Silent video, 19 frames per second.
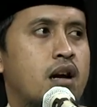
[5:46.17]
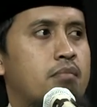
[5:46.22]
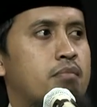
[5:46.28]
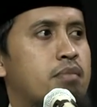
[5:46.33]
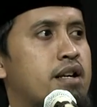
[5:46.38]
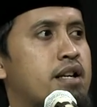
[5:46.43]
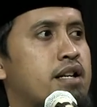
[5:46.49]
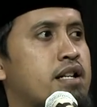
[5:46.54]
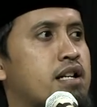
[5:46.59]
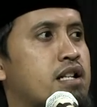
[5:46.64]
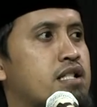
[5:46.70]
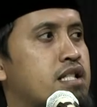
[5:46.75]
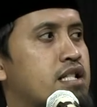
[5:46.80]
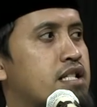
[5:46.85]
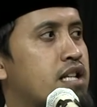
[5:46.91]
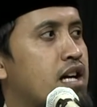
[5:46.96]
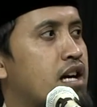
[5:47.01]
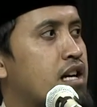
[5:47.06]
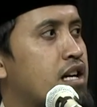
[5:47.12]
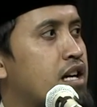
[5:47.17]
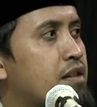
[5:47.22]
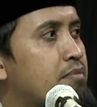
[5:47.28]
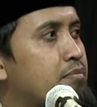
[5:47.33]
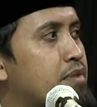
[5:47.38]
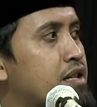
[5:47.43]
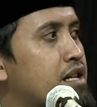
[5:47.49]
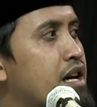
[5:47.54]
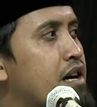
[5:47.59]
Mereka tidak akan
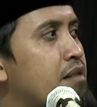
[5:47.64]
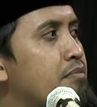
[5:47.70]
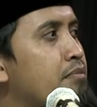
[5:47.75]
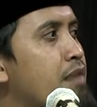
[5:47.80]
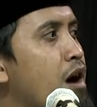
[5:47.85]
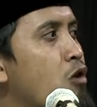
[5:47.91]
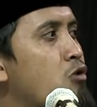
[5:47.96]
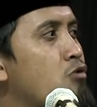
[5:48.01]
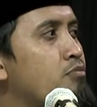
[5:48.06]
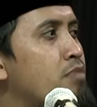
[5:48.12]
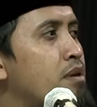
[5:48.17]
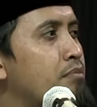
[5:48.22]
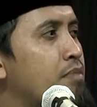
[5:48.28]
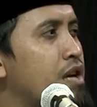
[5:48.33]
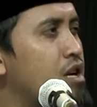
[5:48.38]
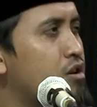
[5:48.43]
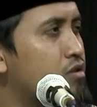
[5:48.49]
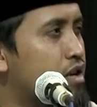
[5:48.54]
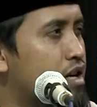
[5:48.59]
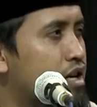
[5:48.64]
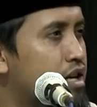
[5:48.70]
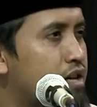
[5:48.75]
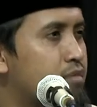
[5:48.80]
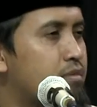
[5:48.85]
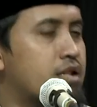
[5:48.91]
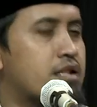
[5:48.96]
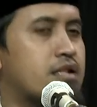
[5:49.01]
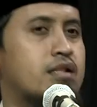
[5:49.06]
pernah mau memeluk
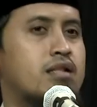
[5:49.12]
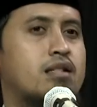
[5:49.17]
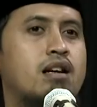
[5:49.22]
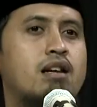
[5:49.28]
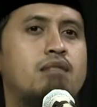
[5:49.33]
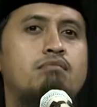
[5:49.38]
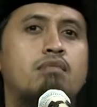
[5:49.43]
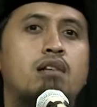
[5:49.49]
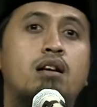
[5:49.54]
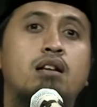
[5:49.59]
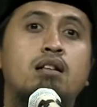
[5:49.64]
agama Islam